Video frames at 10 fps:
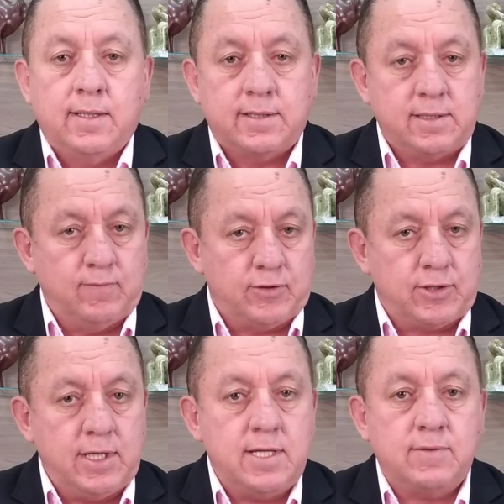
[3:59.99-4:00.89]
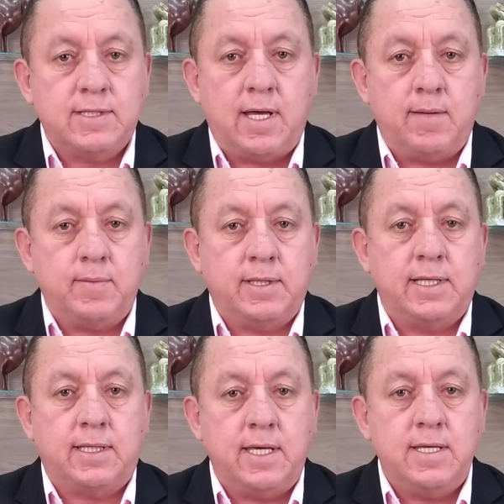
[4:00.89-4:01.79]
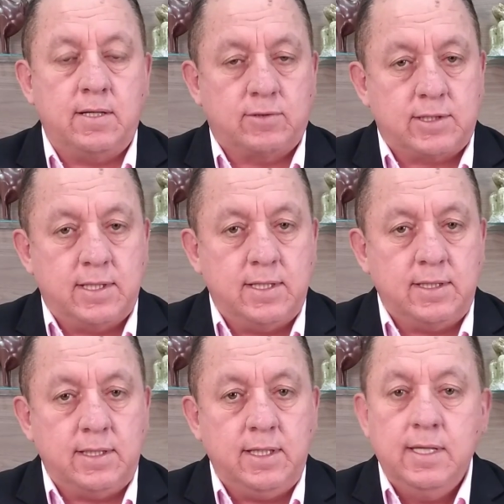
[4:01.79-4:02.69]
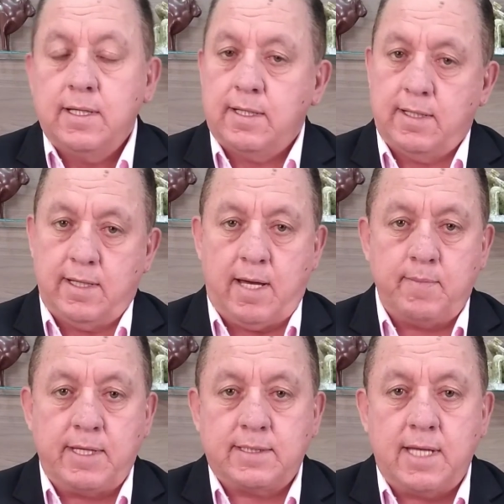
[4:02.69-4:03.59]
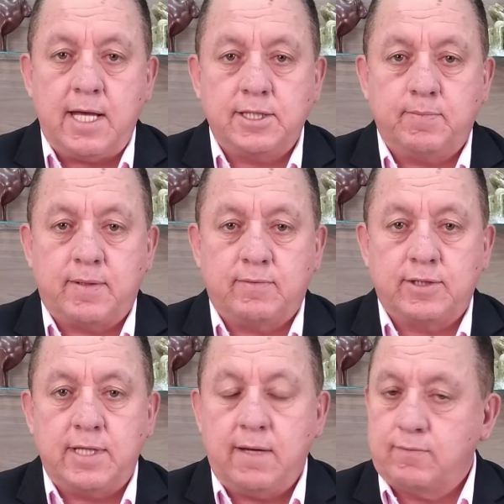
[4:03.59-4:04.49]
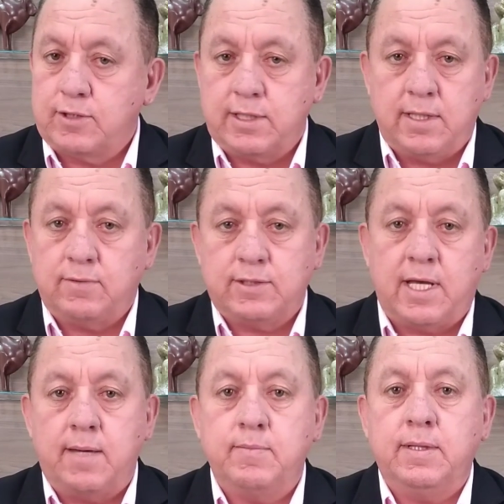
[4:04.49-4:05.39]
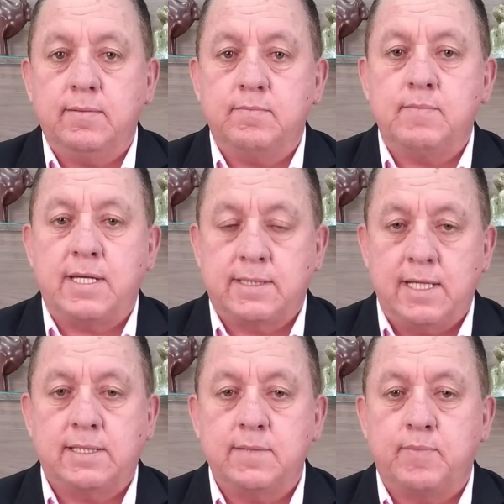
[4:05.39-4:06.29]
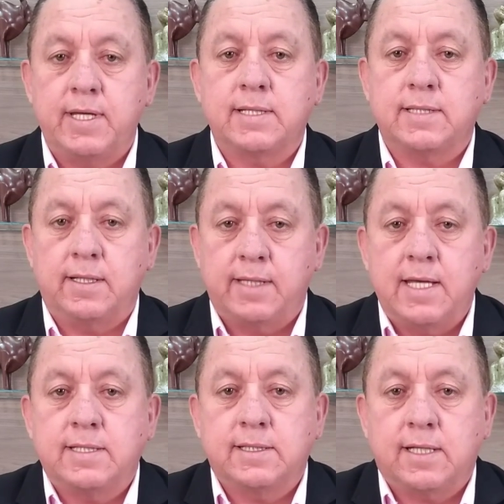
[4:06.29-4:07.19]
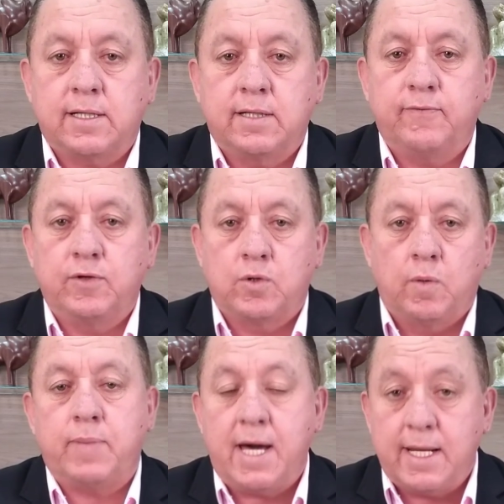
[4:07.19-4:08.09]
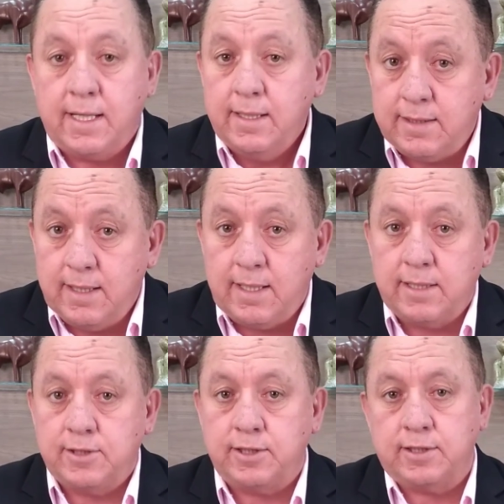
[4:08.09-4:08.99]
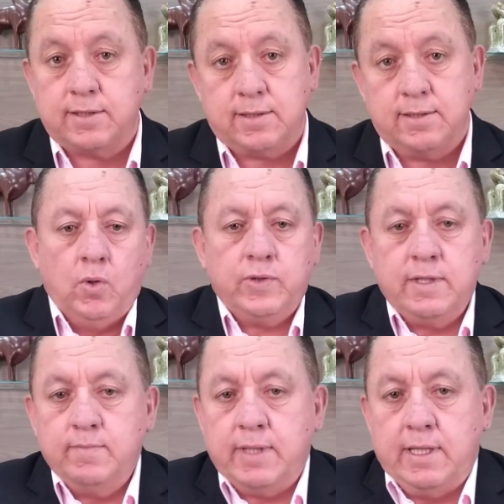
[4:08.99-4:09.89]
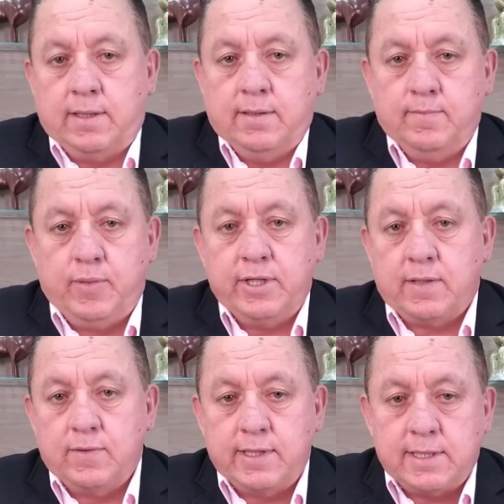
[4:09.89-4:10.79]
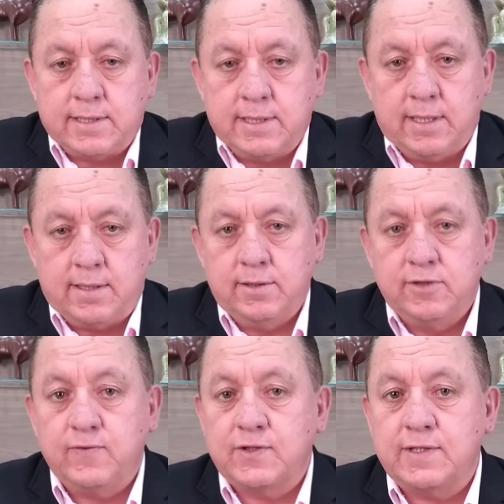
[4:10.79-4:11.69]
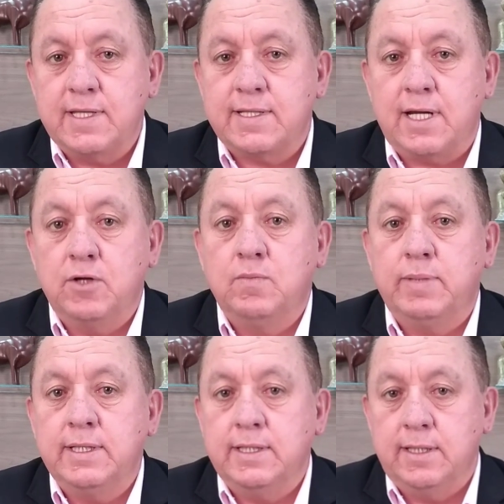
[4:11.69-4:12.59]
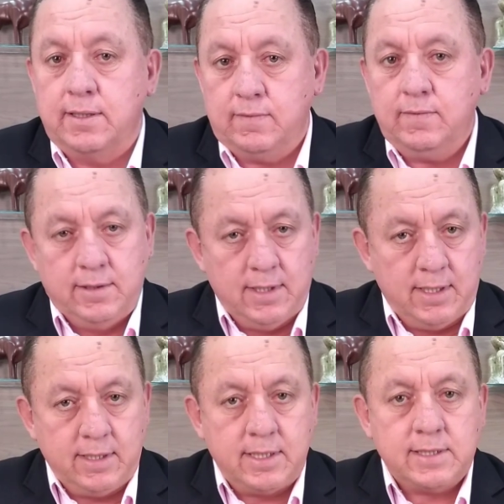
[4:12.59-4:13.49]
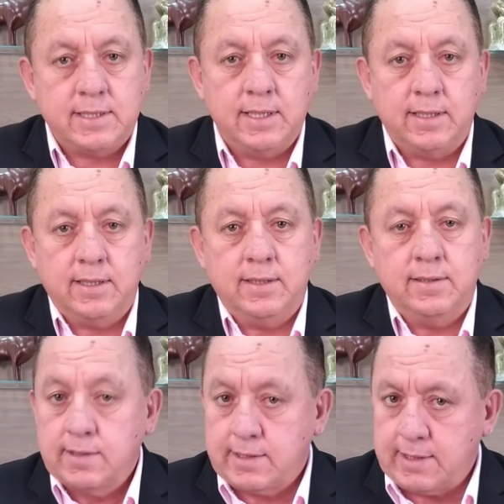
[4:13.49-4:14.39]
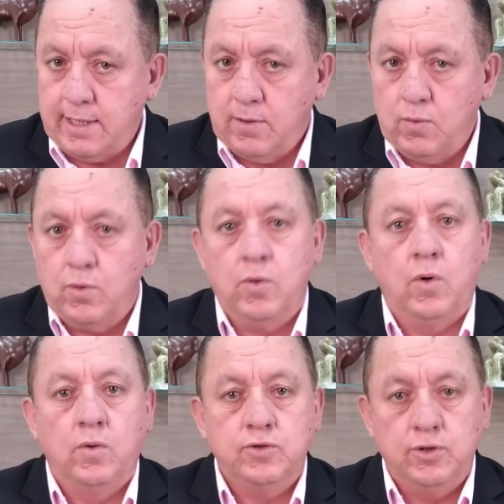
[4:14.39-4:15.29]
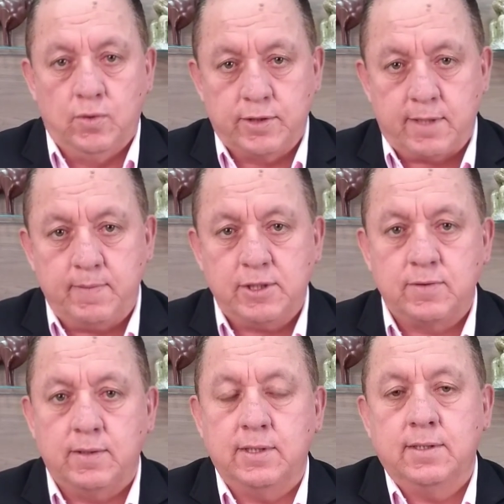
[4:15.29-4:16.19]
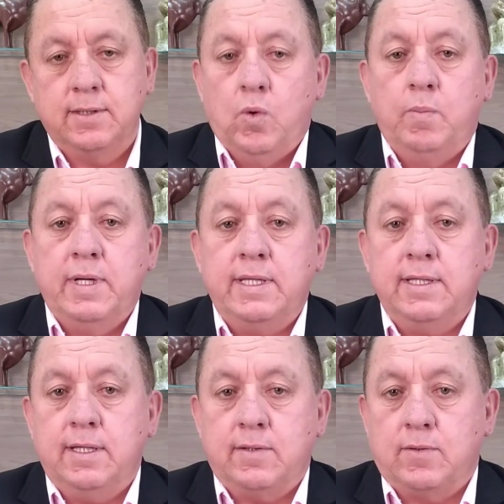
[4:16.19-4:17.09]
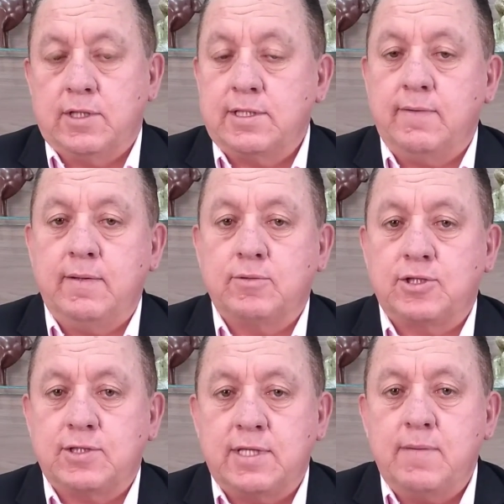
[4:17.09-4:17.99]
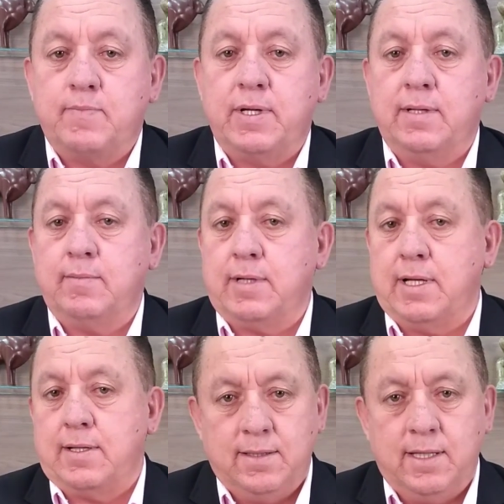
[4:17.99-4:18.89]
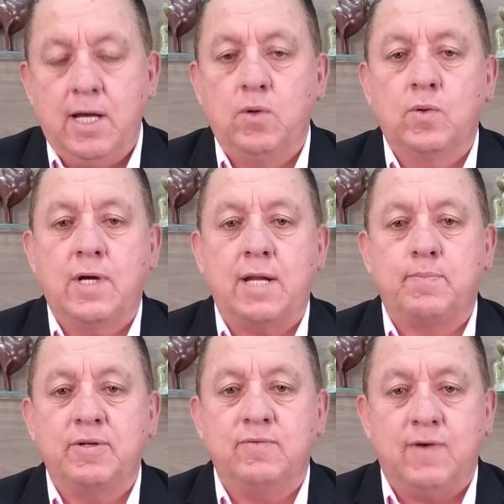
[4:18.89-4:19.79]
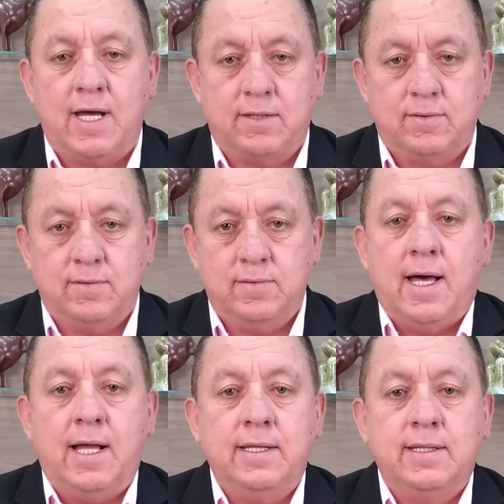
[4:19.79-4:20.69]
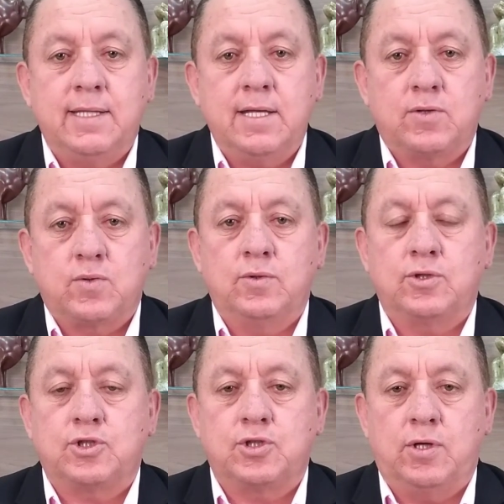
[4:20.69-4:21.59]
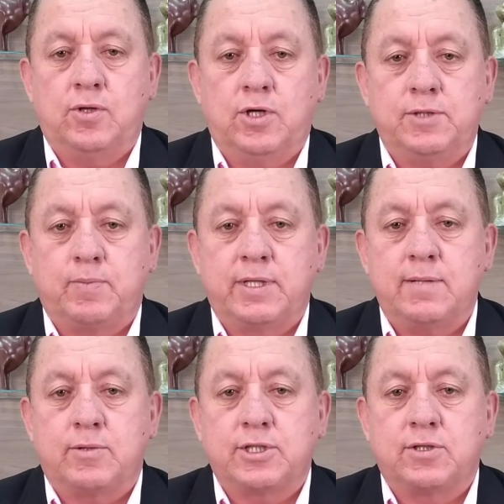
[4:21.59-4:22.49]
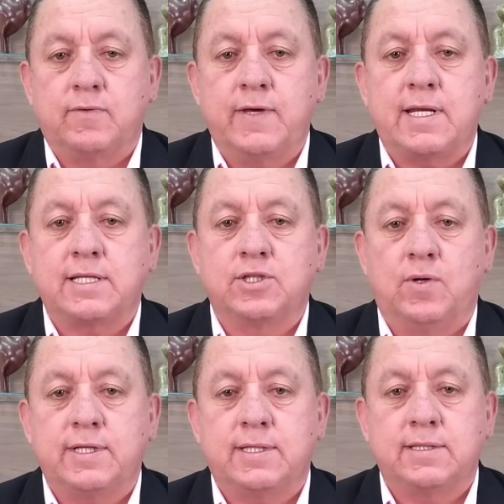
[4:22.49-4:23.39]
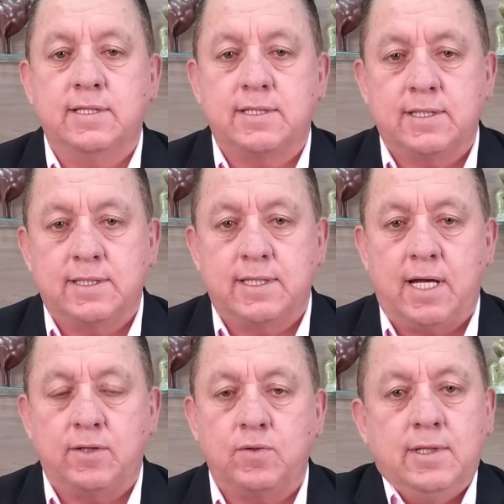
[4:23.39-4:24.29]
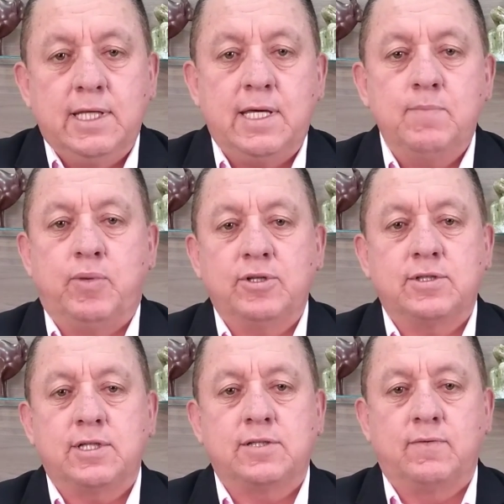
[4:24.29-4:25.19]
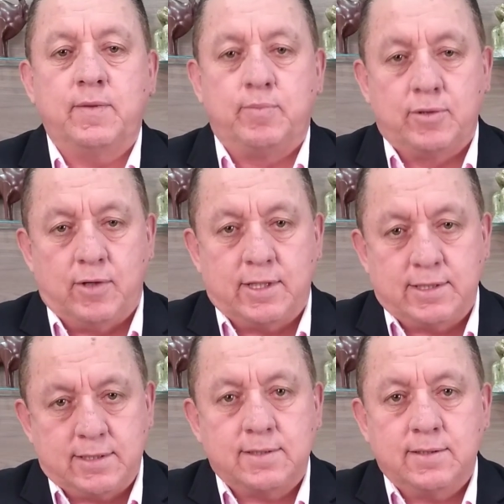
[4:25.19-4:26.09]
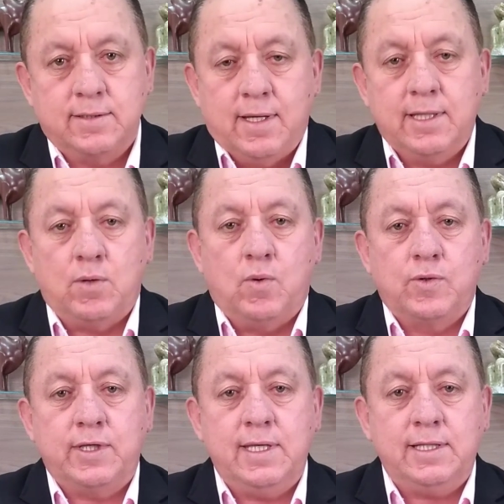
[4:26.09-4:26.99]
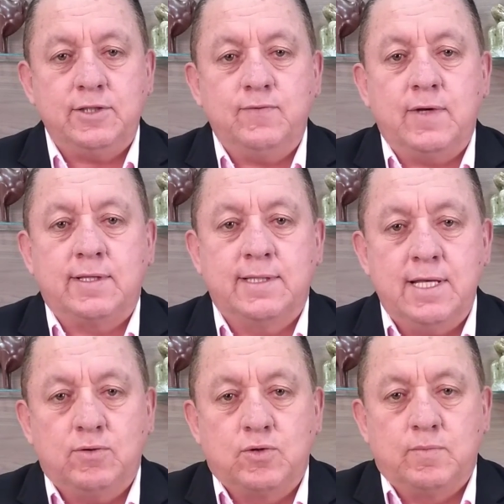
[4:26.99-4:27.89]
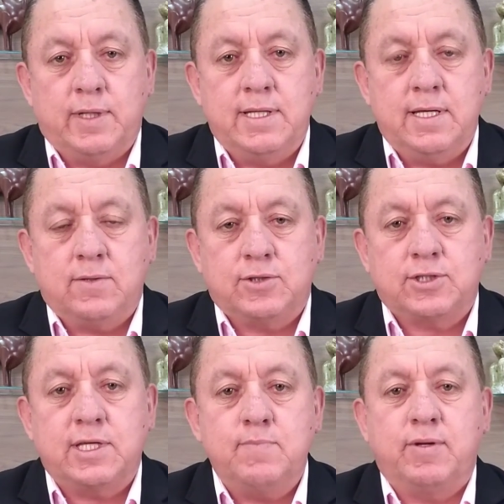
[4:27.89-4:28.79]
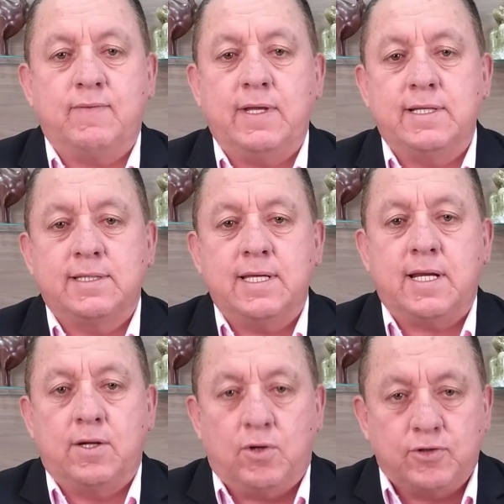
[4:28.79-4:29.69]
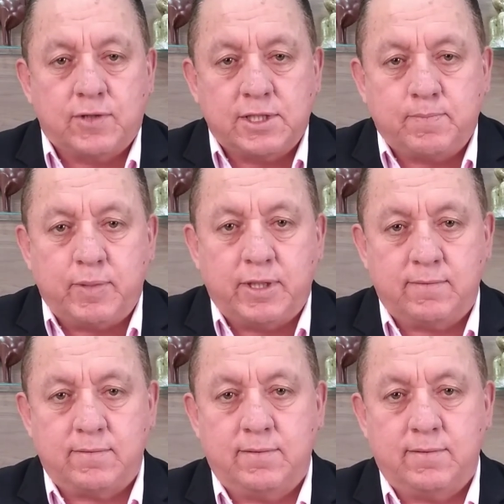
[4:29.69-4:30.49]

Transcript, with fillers: Se você não sabe de quem é o sangue, a mensagem para você é: você não sabe, mas nessa empresa alguém se sacrificou para que ela exista. Ou também pode acontecer de você entrar num banheiro e ali ter sangue, seu ou de outra pessoa. O banheiro, nós devemos sempre lembrar, é um lugar privado. Ali dentro, só nós podemos resolver as nossas necessidades, ninguém pode resolver por nós. Então, o que tiver dentro do banheiro sempre vai dizer a nosso respeito.